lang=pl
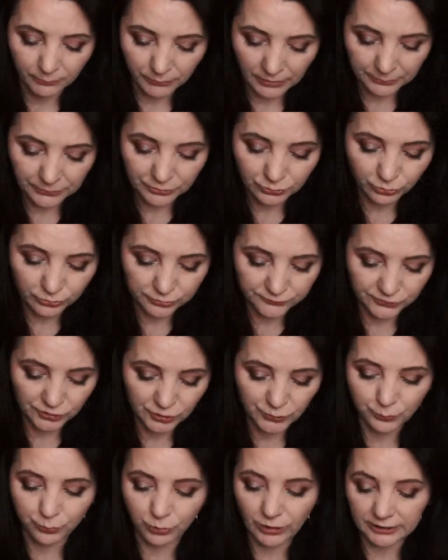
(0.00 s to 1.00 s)
Mamy tu
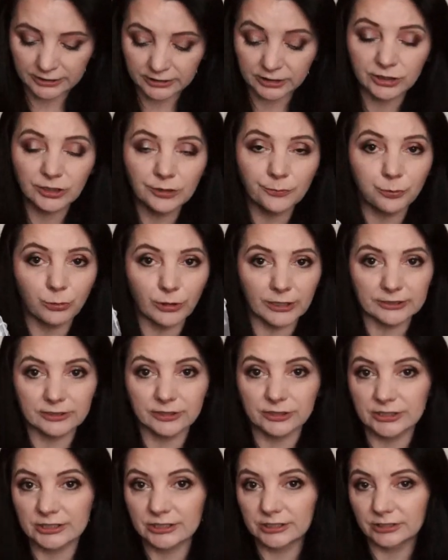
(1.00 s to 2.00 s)
również płatki,
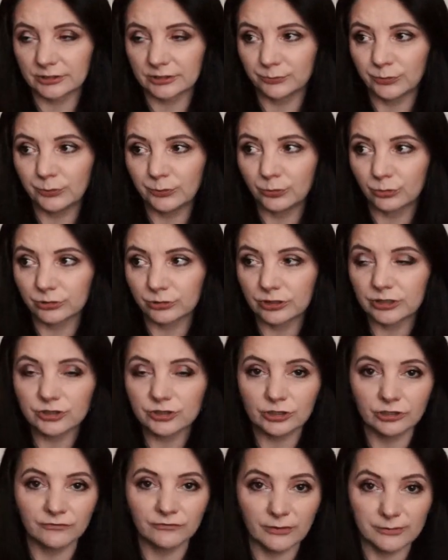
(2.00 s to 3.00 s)
płatki z Bibiuti,
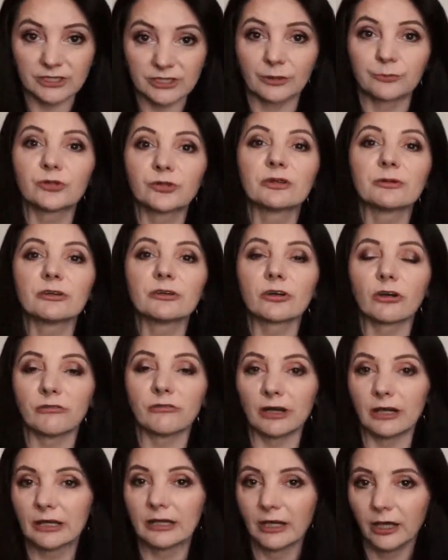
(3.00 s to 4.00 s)
czyli wersja
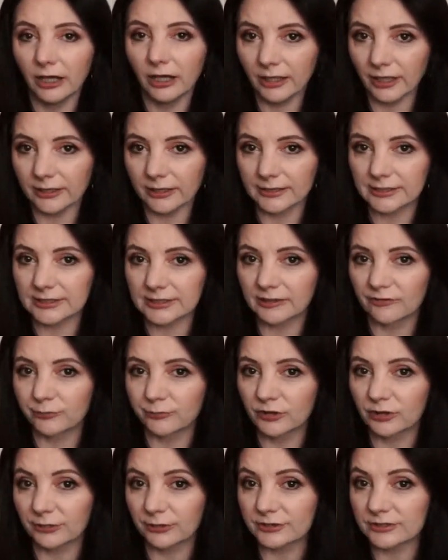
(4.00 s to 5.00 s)
biedronkowa. Tak, jestem w
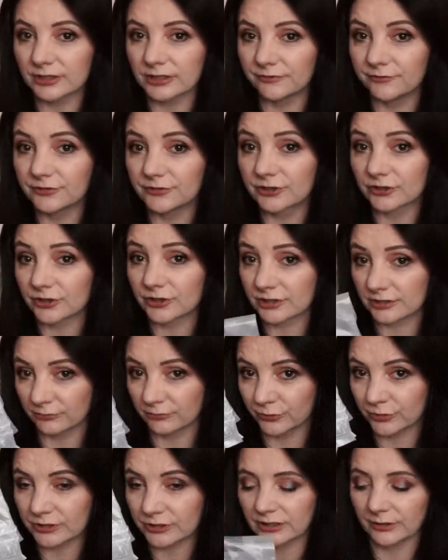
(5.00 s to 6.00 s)
Biedronce i widzę, że
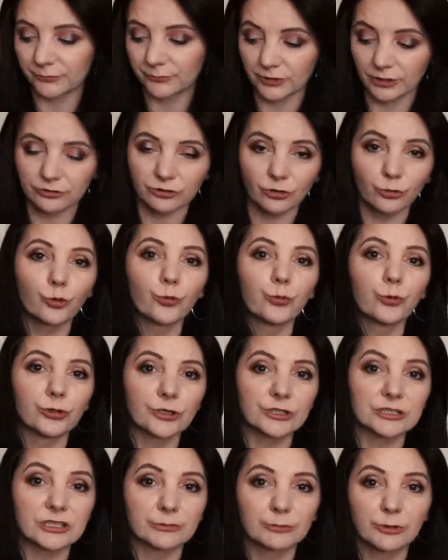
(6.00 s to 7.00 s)
są dostępne, to
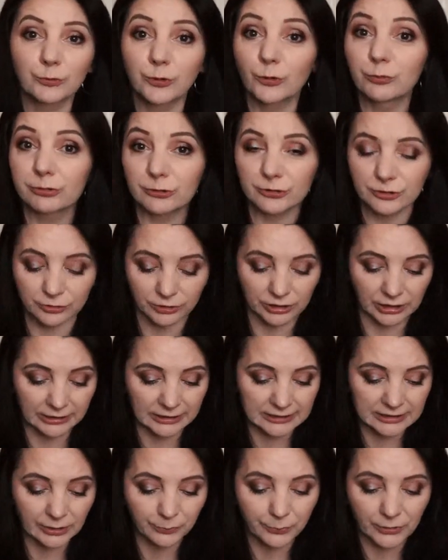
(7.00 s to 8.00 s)
kupuję sobie po prostu je
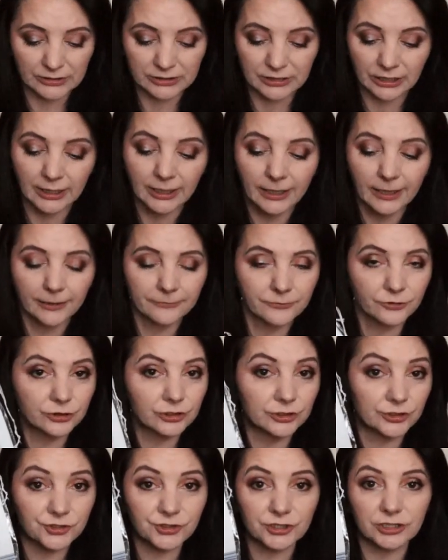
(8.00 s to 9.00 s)
na zapas. No
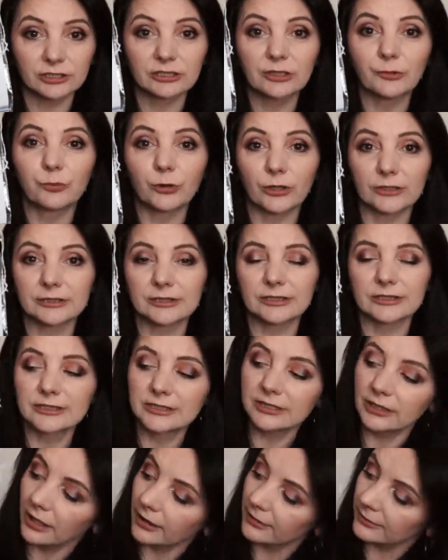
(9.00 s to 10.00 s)
i jeszcze jedne płatki
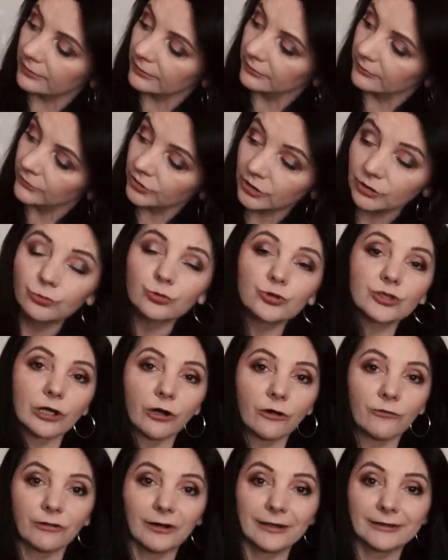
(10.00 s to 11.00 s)
Cien, te
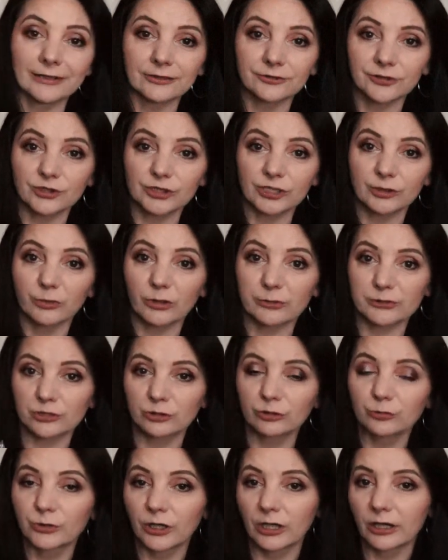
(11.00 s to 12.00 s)
duże owalne, też je
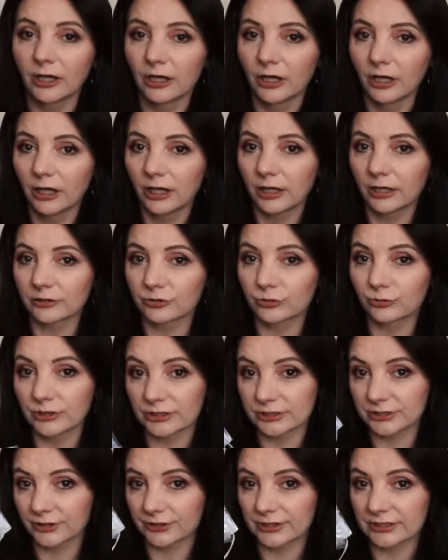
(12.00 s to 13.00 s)
bardzo lubię. E, tu
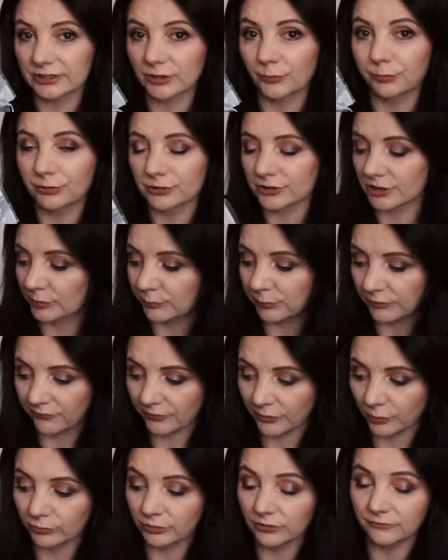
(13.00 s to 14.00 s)
jest też 100%
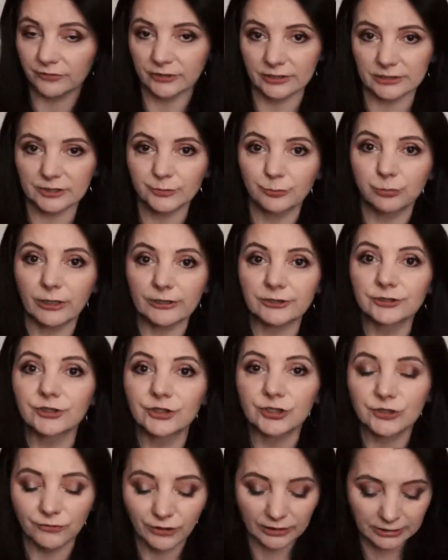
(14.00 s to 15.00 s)
bawełny, więc
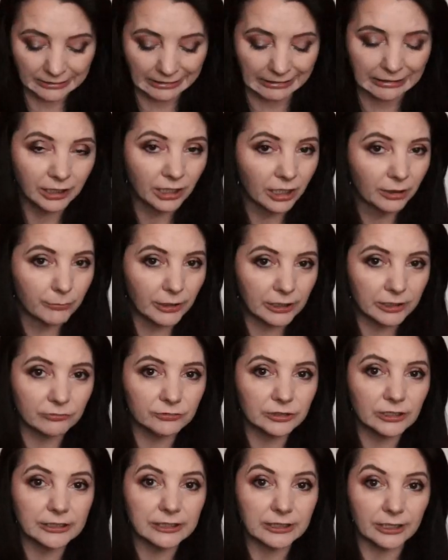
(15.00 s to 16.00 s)
płatki świetne.
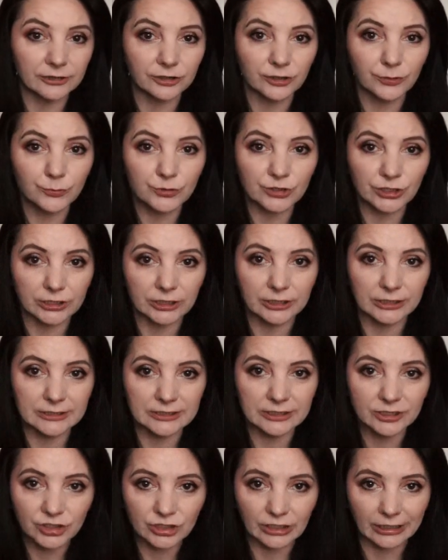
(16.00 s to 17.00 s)
Mają delikatnie
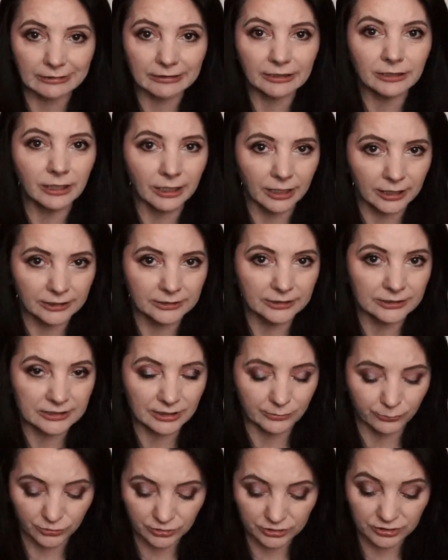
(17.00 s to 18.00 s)
brzegi zgrzane, ale nie
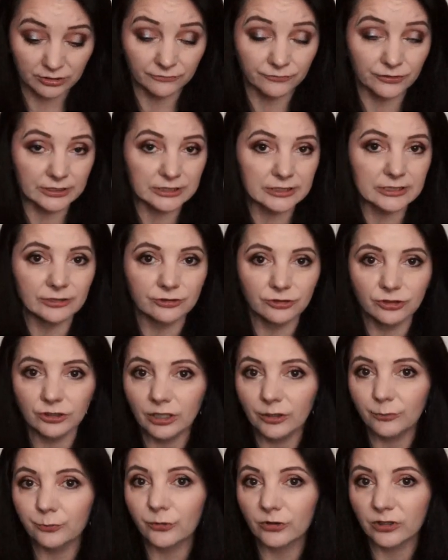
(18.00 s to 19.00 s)
za mocno, więc
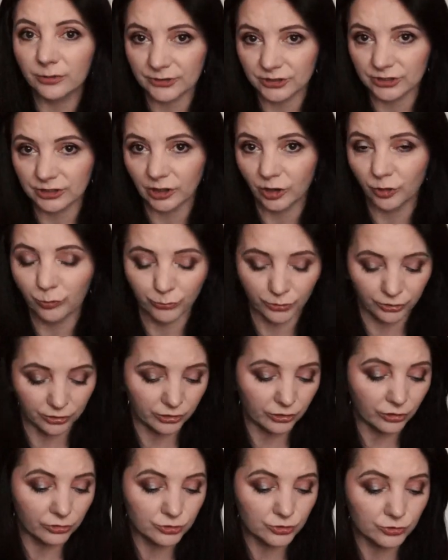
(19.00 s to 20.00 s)
nie podrażniają
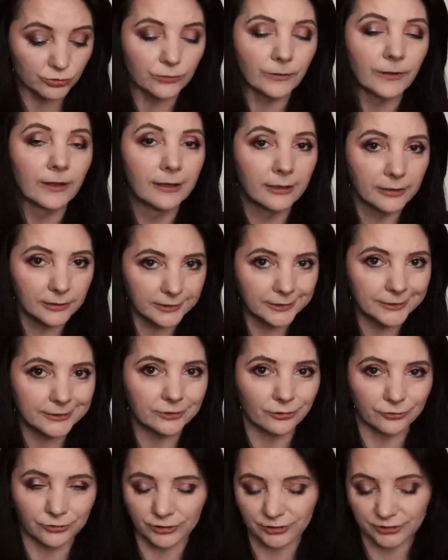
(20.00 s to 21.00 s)
moich oczu
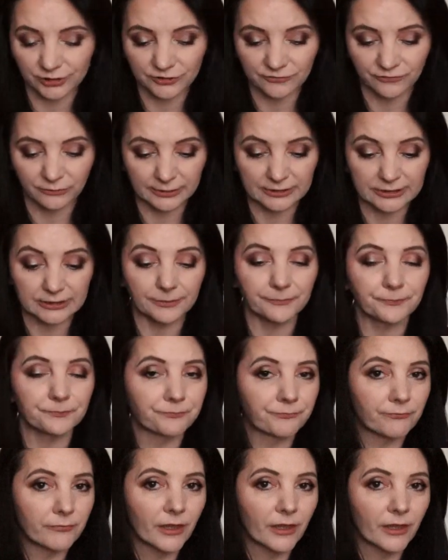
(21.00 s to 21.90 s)
i do nich też wracam.